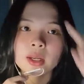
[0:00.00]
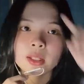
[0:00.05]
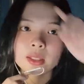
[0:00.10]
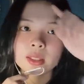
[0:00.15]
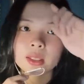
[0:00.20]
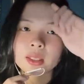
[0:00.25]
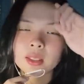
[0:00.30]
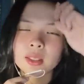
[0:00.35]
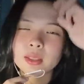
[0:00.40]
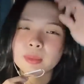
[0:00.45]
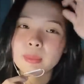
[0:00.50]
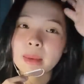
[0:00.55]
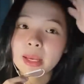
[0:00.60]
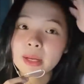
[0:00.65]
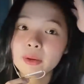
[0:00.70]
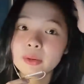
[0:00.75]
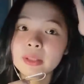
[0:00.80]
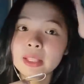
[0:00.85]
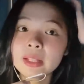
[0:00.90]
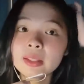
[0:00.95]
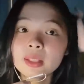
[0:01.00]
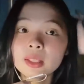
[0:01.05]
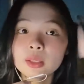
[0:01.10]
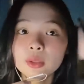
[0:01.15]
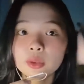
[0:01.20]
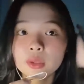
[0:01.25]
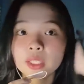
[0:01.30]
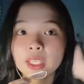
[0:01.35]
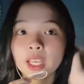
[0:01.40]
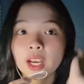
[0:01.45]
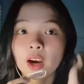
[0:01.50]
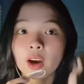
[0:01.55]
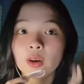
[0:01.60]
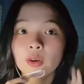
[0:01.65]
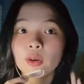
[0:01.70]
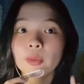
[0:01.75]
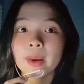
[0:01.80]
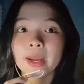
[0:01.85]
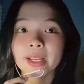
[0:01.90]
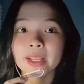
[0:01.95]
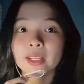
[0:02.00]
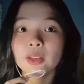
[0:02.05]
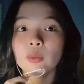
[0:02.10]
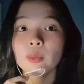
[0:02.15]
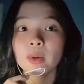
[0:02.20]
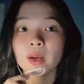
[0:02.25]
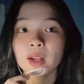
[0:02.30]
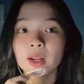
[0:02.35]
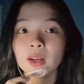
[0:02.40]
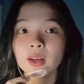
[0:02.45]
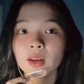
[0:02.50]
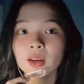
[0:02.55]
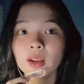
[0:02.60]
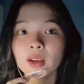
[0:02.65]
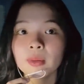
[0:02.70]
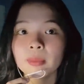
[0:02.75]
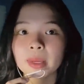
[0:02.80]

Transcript: thì bạn có nhắn tin cho chị họ của bạn lúc mà đứng đó đó